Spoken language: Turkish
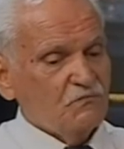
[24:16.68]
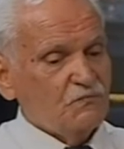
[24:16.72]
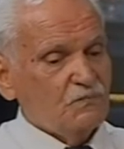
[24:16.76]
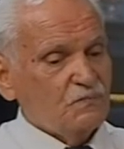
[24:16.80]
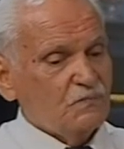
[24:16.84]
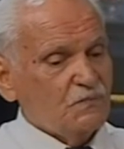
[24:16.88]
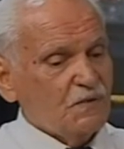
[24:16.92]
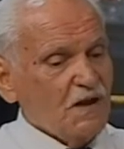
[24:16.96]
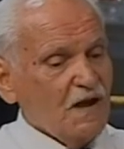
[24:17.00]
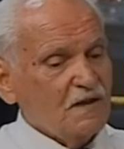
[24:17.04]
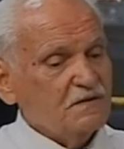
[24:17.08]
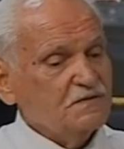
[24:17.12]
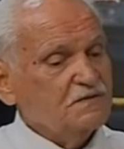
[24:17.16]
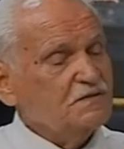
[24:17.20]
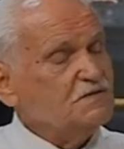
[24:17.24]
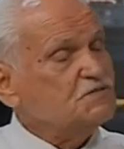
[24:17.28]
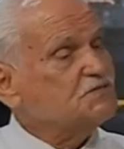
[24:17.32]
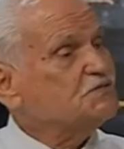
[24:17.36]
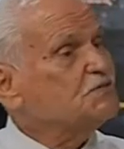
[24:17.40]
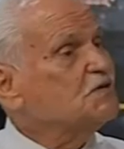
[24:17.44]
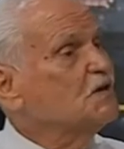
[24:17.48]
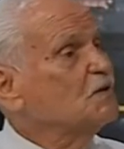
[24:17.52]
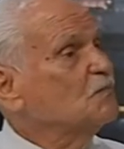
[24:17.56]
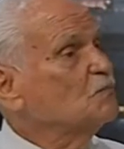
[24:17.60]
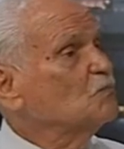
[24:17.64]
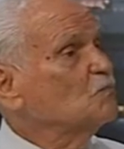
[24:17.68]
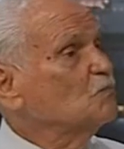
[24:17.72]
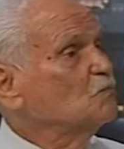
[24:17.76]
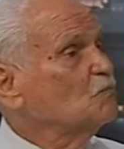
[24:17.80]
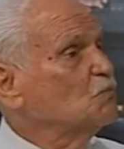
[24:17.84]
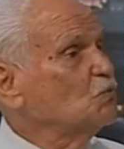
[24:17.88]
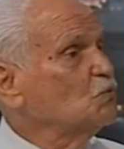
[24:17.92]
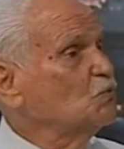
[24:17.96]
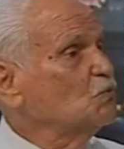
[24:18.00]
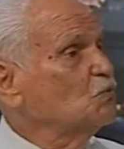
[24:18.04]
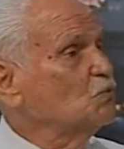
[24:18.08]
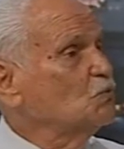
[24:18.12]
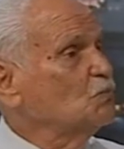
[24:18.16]
Yalnız
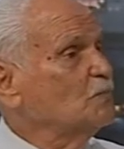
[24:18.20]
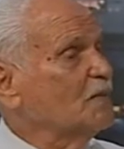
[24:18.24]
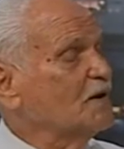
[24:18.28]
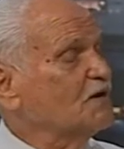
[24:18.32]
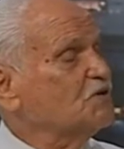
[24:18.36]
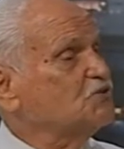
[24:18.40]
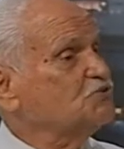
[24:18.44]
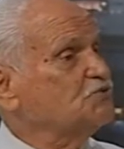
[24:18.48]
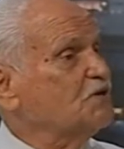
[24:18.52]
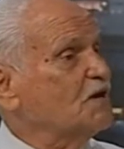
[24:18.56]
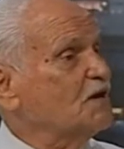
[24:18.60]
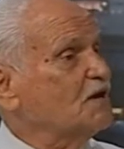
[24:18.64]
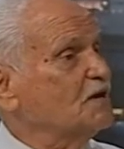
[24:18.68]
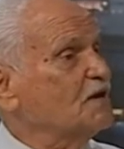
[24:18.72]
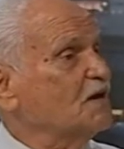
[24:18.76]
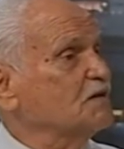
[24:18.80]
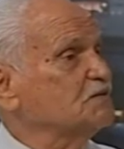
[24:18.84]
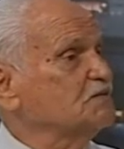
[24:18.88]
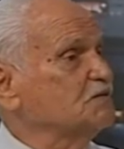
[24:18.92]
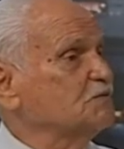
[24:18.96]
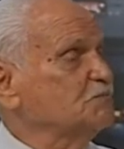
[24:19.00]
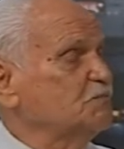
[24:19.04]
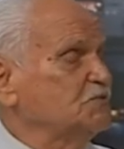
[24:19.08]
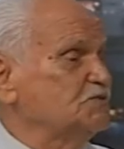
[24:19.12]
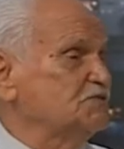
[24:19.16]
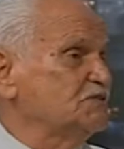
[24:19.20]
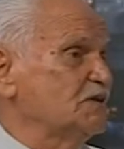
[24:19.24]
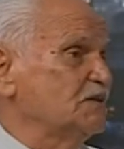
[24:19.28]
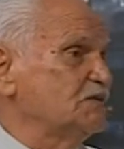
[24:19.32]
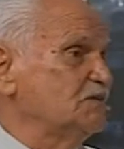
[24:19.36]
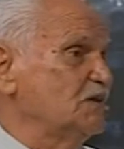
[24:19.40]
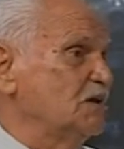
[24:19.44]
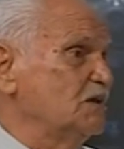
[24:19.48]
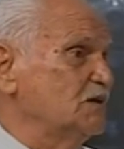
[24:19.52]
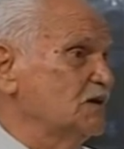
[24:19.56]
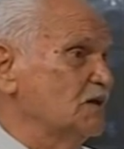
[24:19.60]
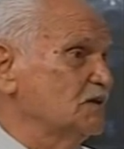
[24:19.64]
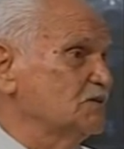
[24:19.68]
bu barış harekatı bize
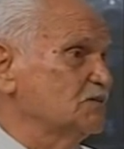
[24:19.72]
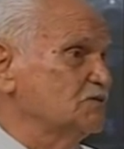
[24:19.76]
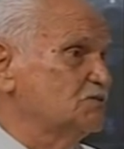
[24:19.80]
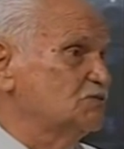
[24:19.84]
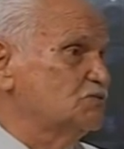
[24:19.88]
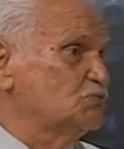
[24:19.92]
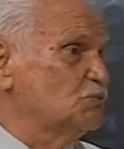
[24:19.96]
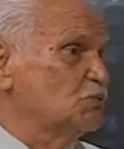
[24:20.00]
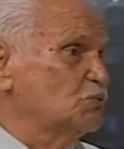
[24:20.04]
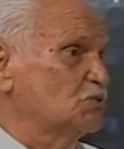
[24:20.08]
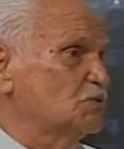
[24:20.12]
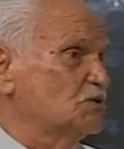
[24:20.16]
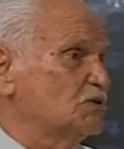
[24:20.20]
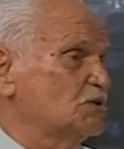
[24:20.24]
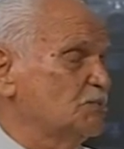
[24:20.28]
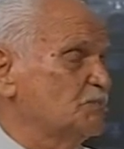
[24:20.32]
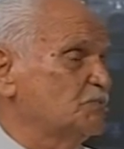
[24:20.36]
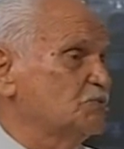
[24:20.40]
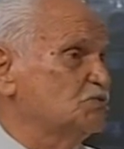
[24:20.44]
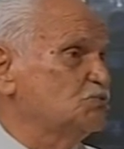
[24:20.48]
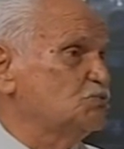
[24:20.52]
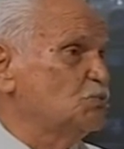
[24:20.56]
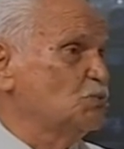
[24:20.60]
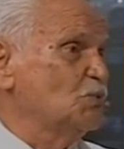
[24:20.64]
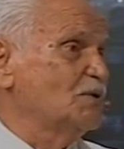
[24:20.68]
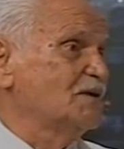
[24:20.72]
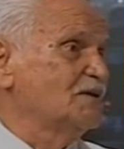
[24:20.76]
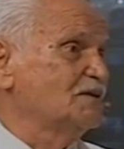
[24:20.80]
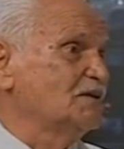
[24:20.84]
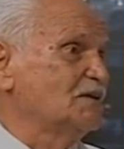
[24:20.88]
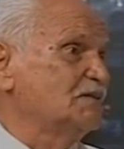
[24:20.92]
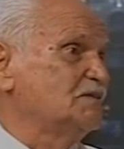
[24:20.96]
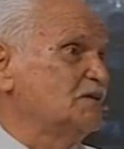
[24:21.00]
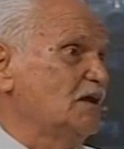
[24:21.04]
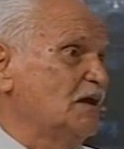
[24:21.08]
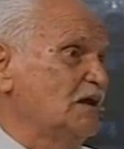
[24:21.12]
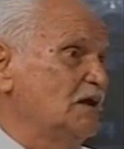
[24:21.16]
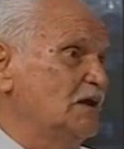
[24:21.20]
değil, yalnız Türk, Kıbrıs Türklerine
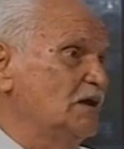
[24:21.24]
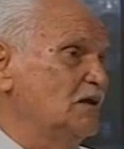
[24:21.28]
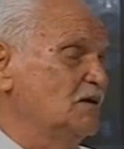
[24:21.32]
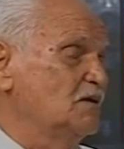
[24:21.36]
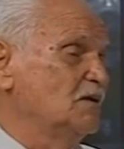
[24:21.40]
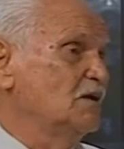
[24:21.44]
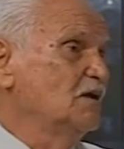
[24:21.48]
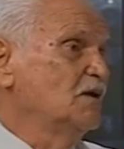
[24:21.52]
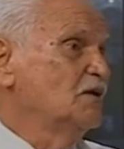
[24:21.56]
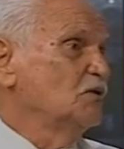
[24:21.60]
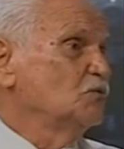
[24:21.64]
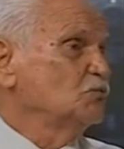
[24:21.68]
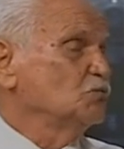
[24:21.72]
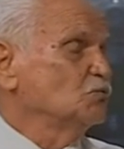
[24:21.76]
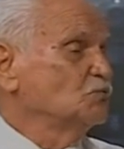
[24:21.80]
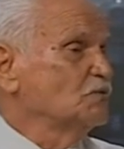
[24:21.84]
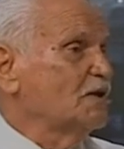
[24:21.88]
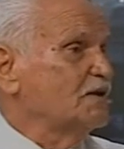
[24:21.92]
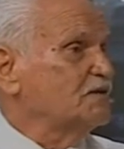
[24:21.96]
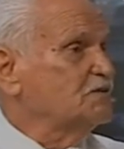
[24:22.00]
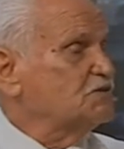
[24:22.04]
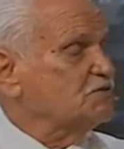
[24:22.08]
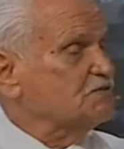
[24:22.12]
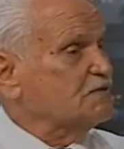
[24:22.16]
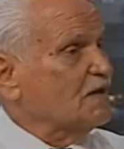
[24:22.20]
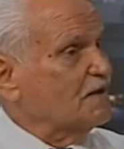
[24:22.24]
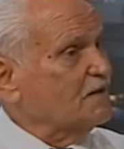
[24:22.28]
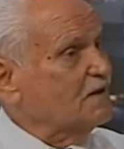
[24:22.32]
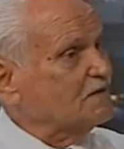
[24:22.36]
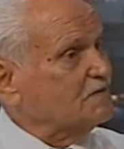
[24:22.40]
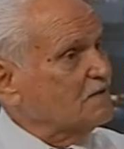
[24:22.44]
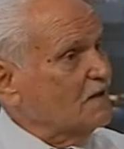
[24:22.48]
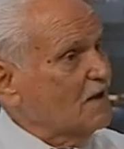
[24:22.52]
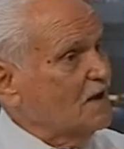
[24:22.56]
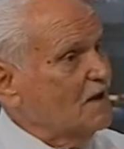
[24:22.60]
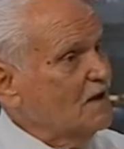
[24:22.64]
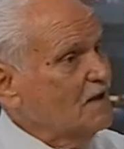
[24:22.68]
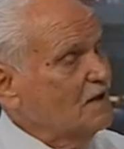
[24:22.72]
değil, Yunanistan'a
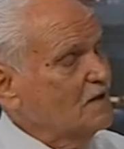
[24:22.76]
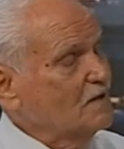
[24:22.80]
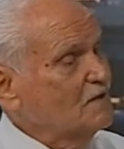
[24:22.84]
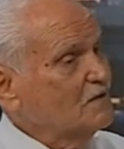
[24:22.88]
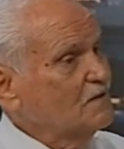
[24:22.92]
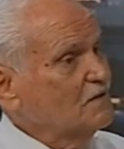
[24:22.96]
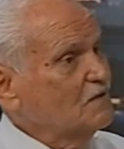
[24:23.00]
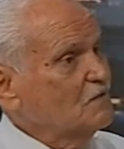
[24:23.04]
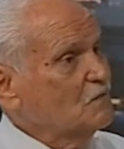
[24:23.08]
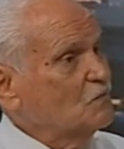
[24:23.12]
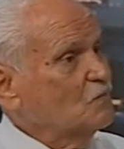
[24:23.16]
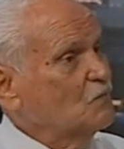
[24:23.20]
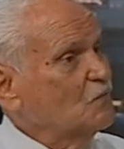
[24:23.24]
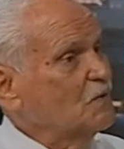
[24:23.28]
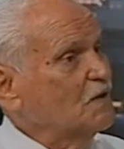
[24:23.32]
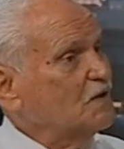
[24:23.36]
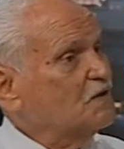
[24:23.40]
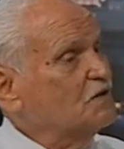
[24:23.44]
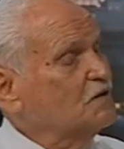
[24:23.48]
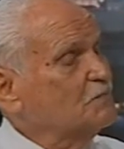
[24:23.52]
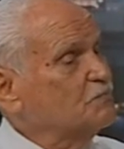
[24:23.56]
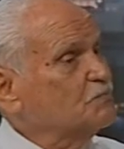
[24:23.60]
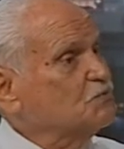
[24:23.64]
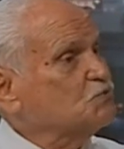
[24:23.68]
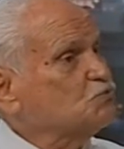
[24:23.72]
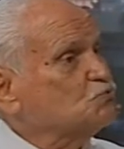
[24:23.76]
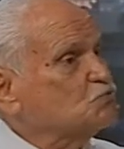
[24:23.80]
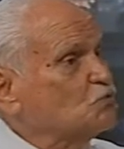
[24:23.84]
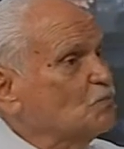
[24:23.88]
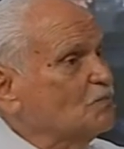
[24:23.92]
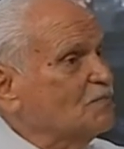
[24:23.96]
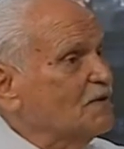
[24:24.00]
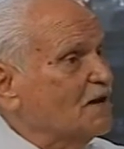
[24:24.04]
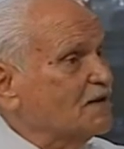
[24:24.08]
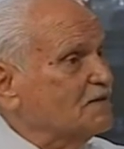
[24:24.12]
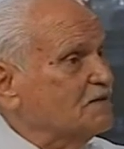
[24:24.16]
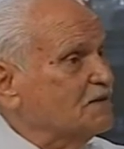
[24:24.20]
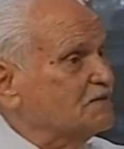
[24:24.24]
da ve Kıbrıs
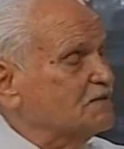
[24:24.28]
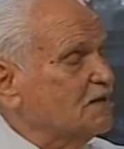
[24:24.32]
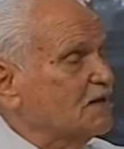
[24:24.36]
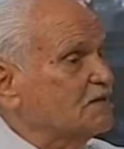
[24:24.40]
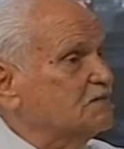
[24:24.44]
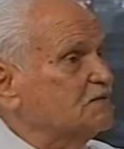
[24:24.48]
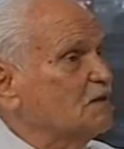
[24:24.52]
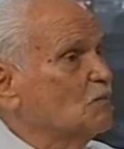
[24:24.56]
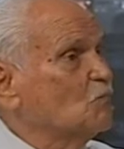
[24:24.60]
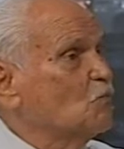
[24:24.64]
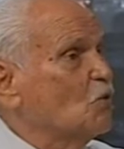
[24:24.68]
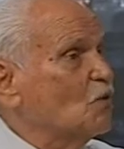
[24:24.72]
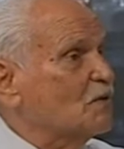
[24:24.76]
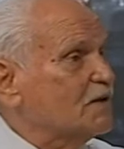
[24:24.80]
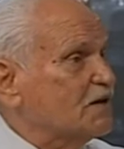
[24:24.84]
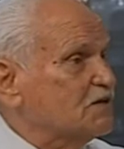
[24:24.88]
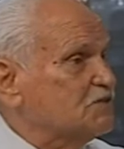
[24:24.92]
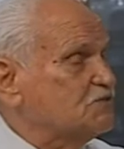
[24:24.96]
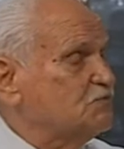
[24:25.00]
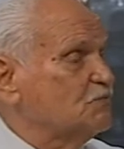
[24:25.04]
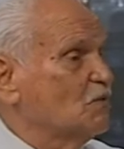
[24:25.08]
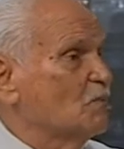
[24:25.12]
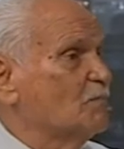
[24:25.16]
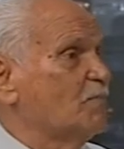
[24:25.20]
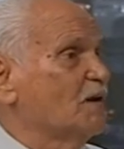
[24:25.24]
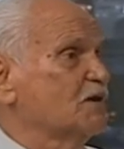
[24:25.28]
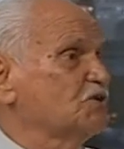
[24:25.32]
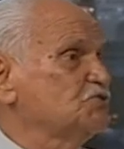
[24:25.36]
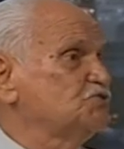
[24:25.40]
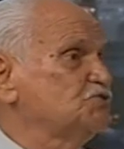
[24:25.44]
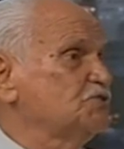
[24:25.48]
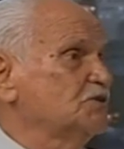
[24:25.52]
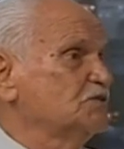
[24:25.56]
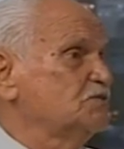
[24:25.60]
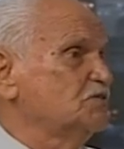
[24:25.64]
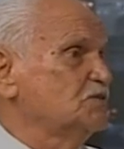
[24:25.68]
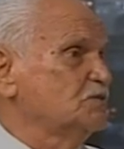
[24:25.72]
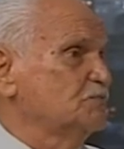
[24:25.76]
Rumlarına da demokrasi ve barış
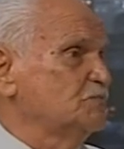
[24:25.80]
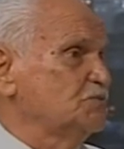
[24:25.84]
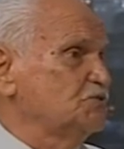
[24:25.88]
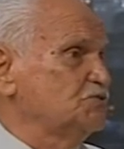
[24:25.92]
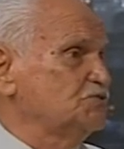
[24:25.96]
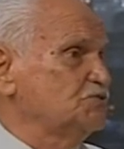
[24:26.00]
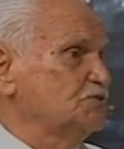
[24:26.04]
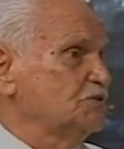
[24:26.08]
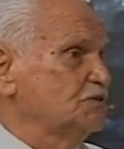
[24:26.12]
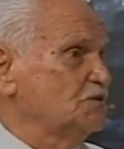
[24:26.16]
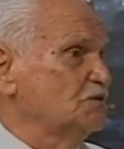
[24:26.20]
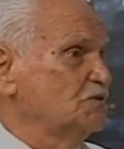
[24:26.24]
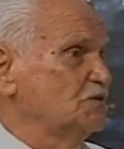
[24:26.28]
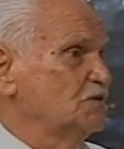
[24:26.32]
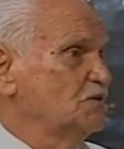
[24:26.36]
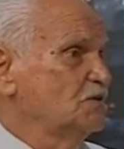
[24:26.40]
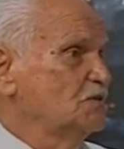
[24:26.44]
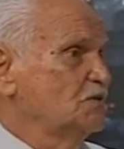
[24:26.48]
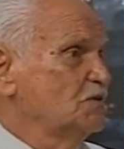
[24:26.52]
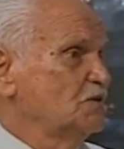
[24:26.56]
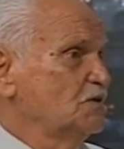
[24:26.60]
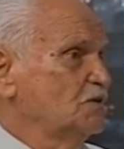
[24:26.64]
getirmiştir. Evet.